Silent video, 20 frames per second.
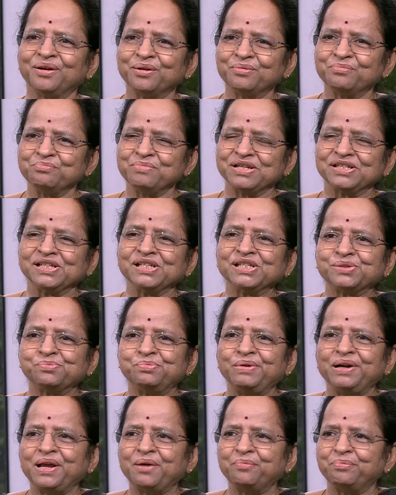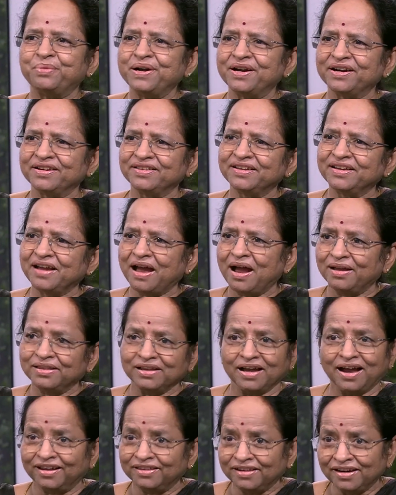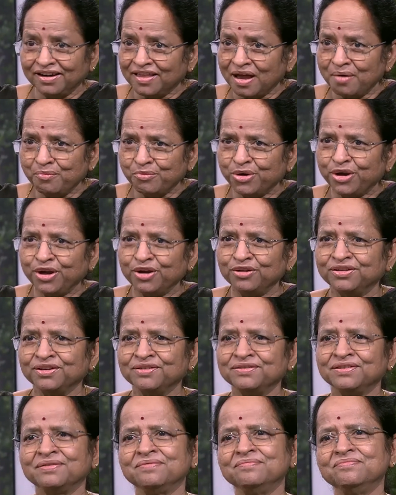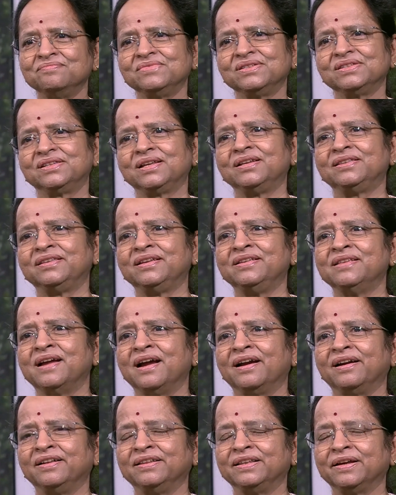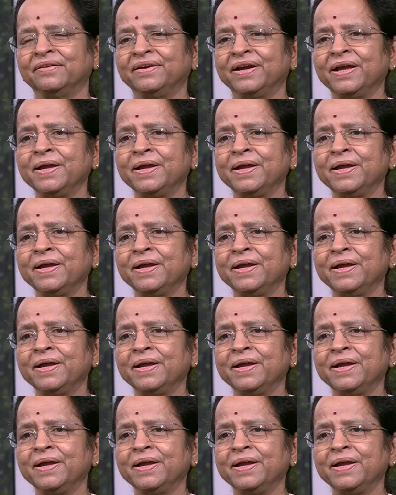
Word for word: மசில்ஸ் பில்டப் பண்ணுறது அது அதில் தான் முக்கியத்துவம் செலுத்தியிருந்தாங்களே தவிர